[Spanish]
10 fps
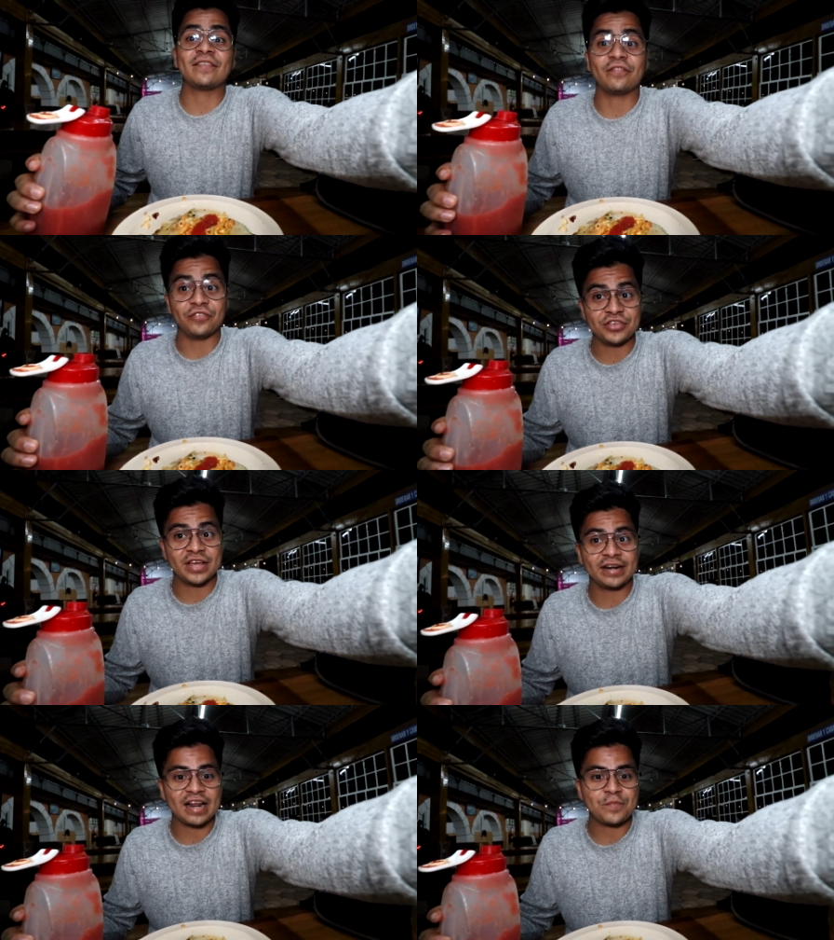se
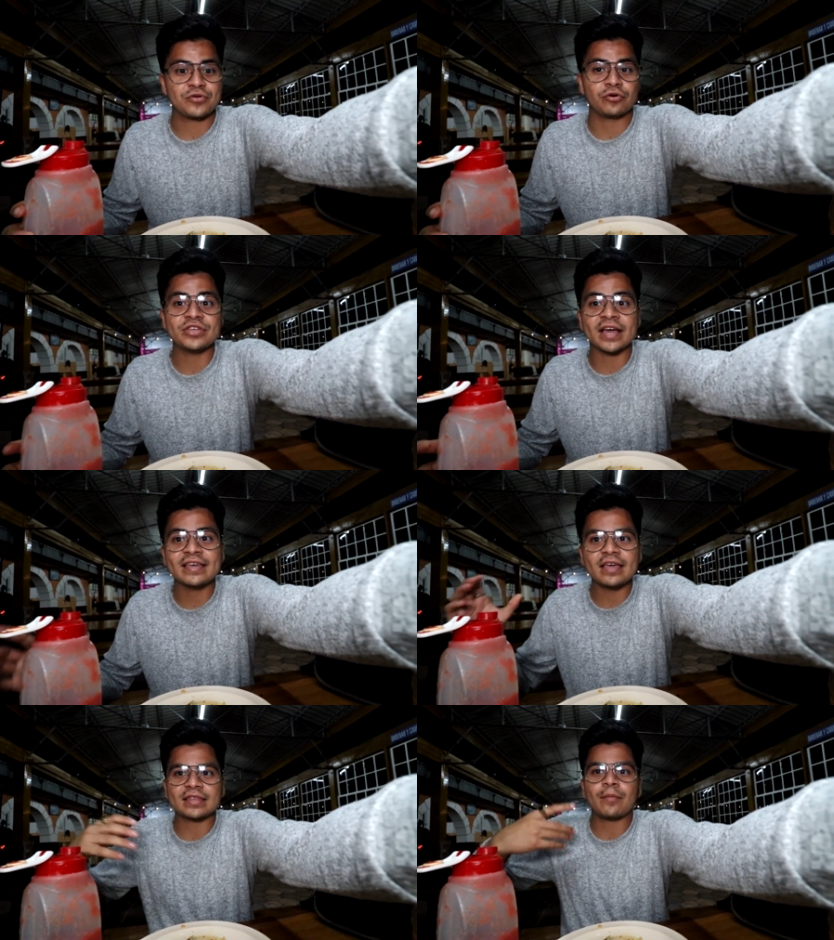enfrían rápido. Y
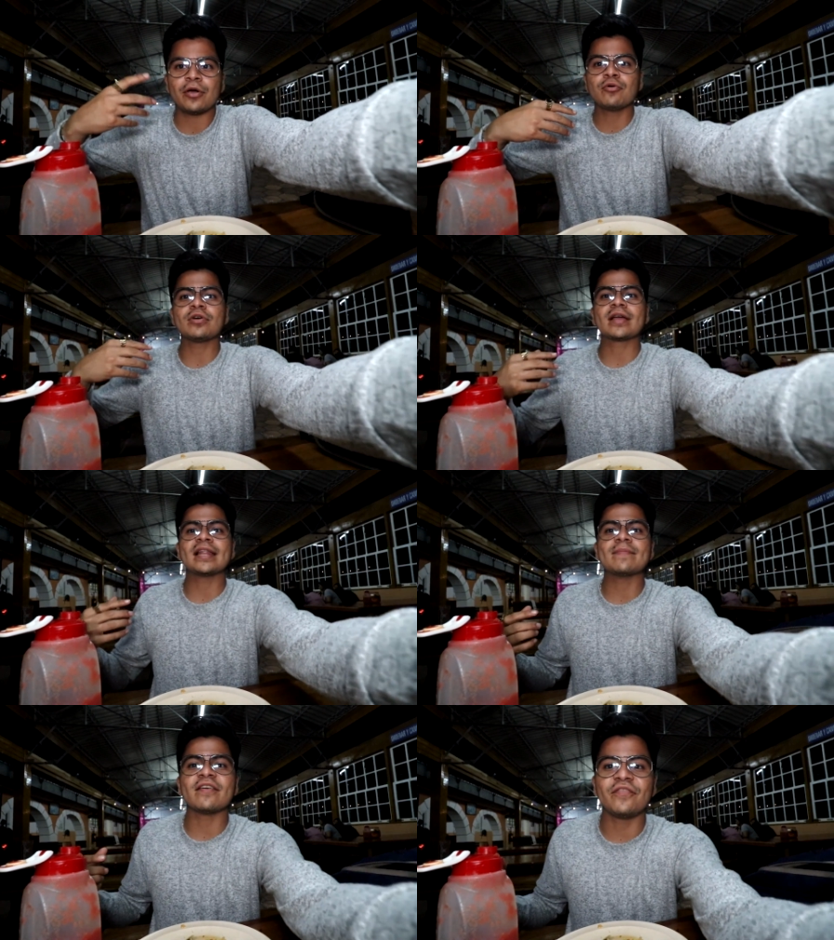aquí estamos en un
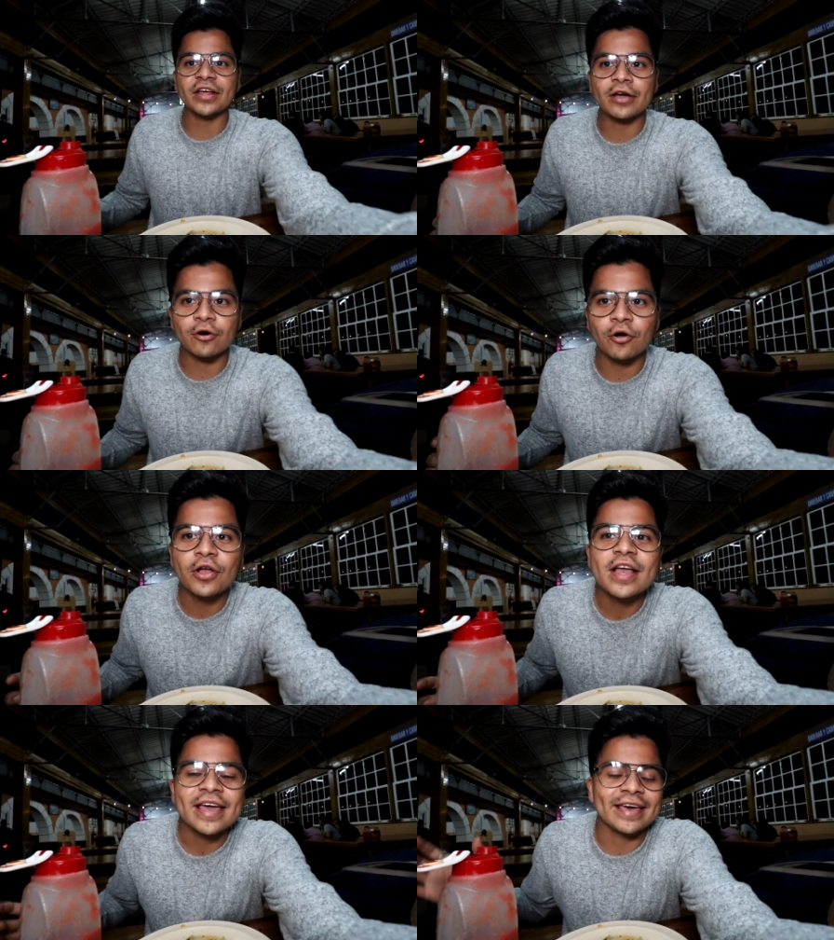clima fresco.
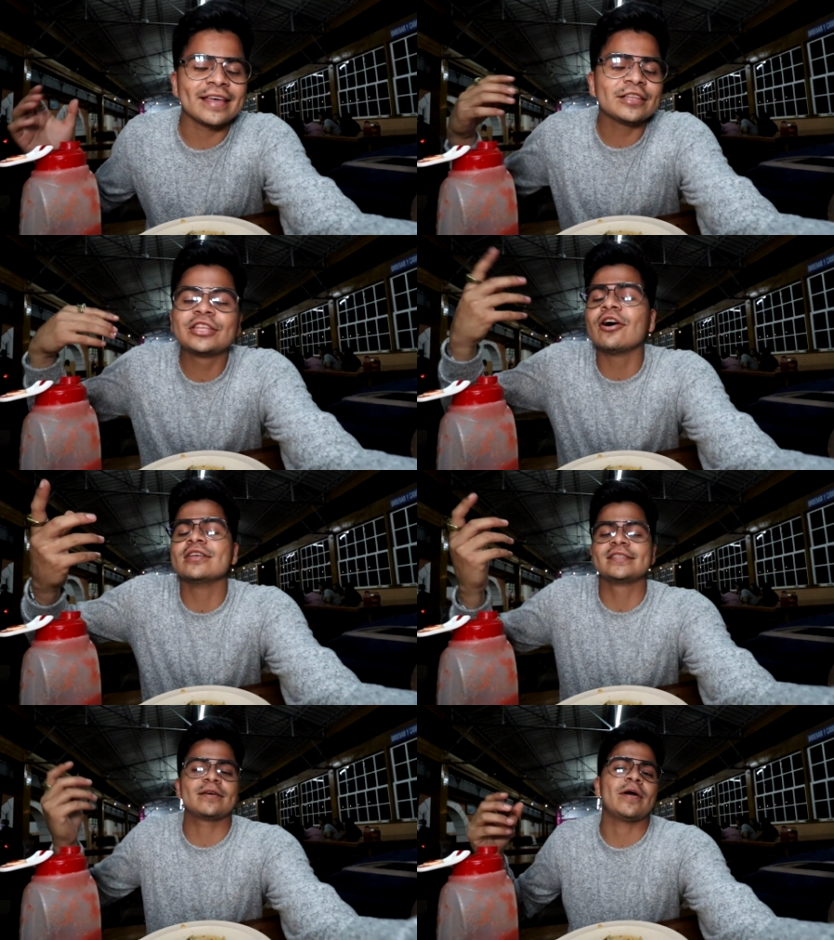
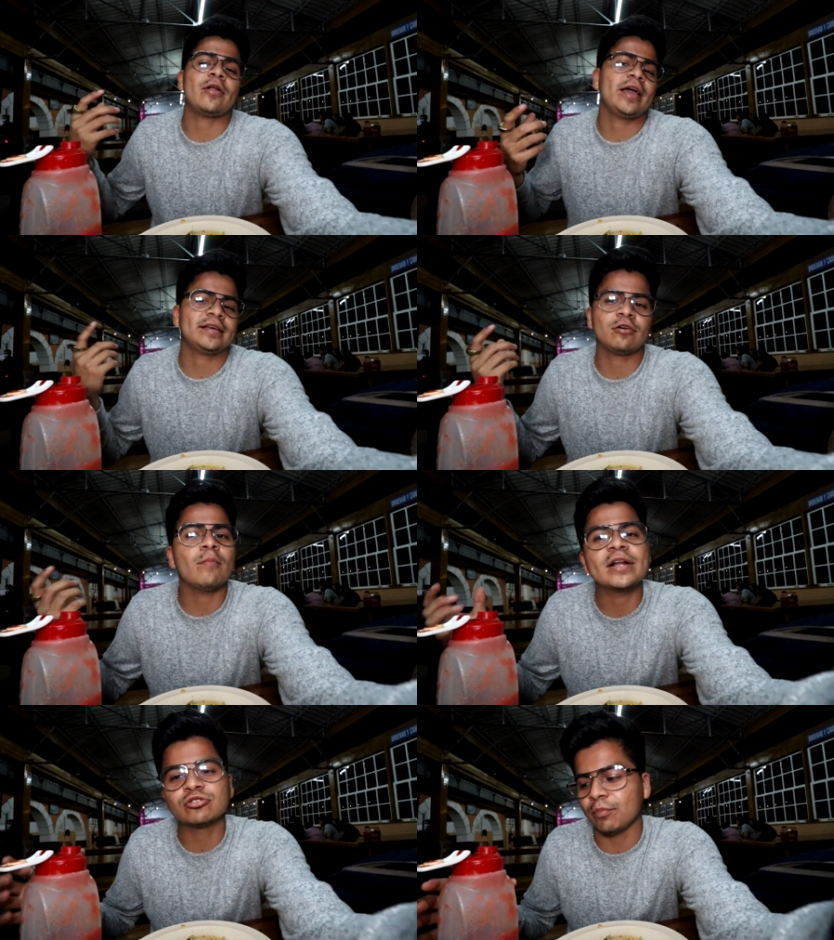Entonces, bueno, hay que
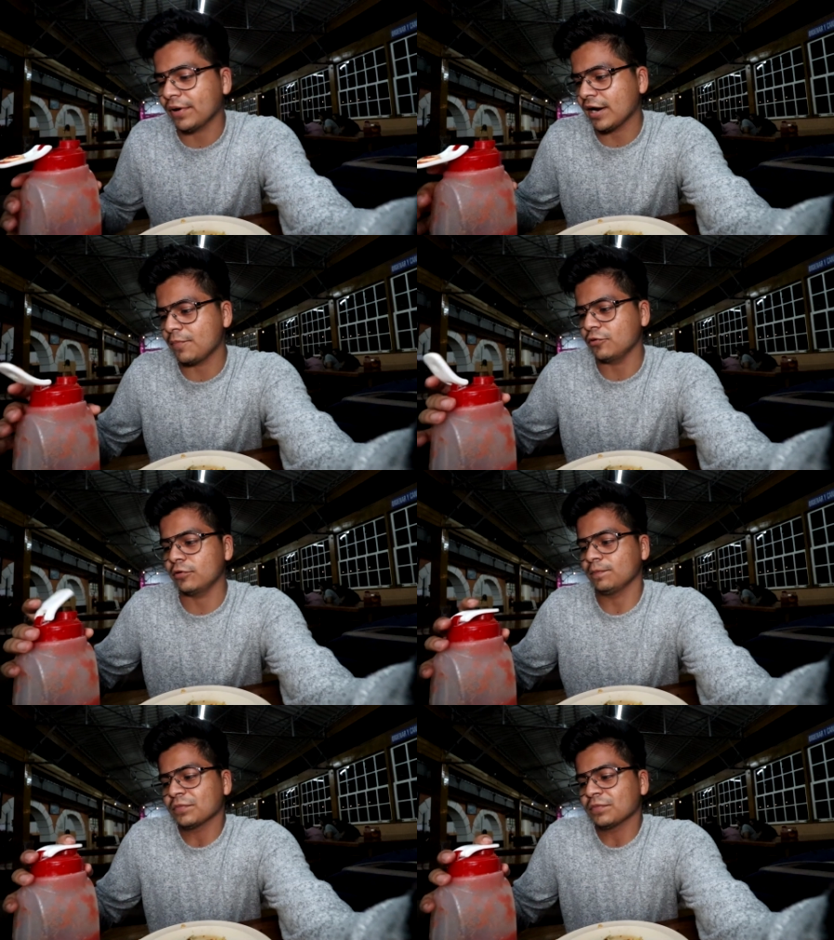comer súper rápido.